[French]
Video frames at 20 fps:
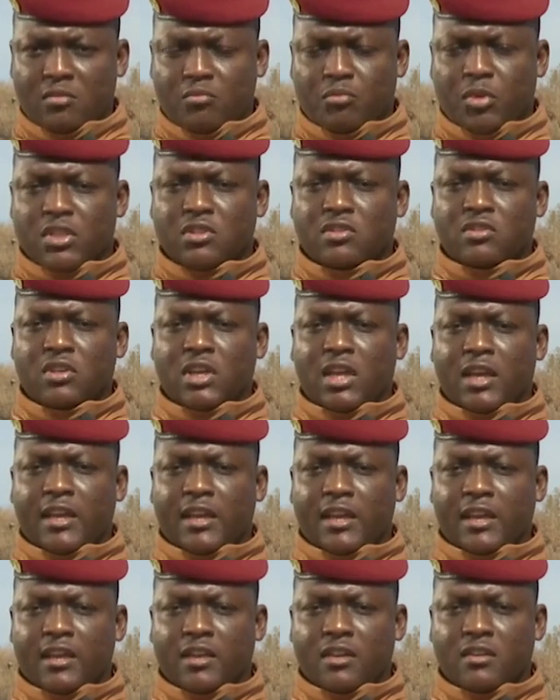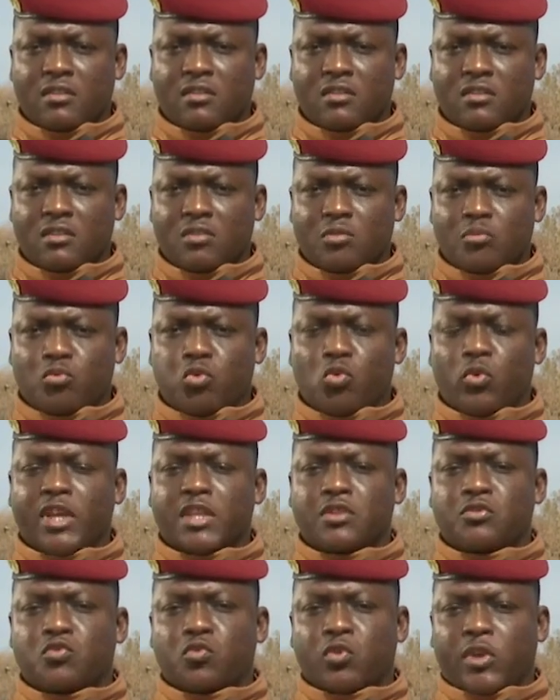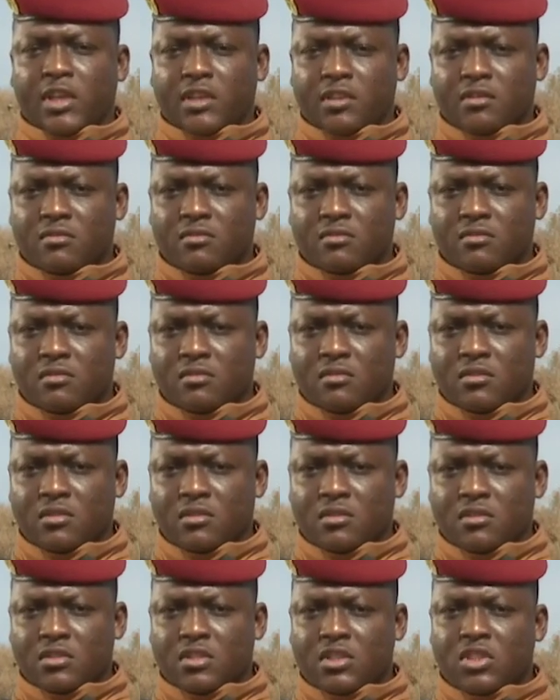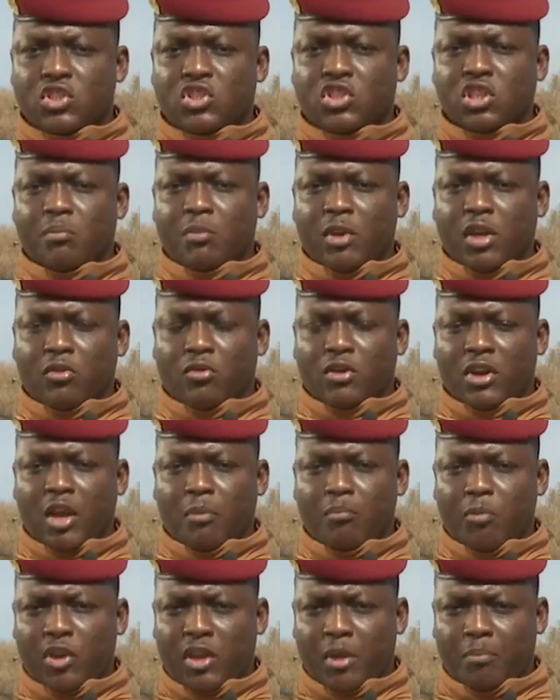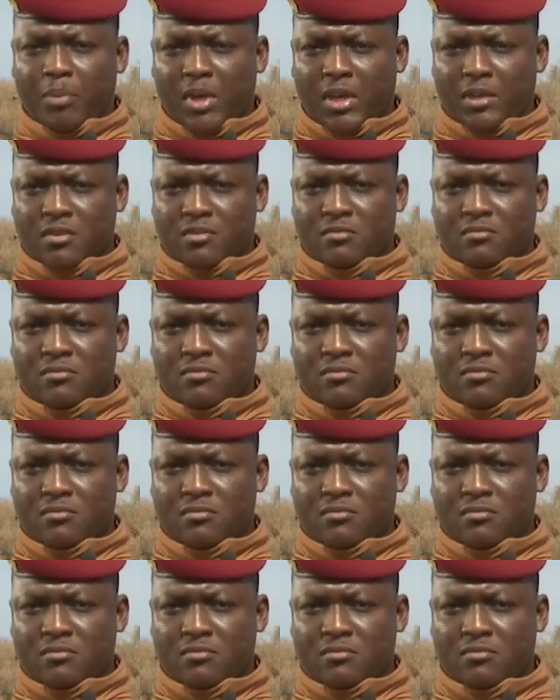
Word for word: Parce que la guerre pourrait durer si jamais on ne la menait pas.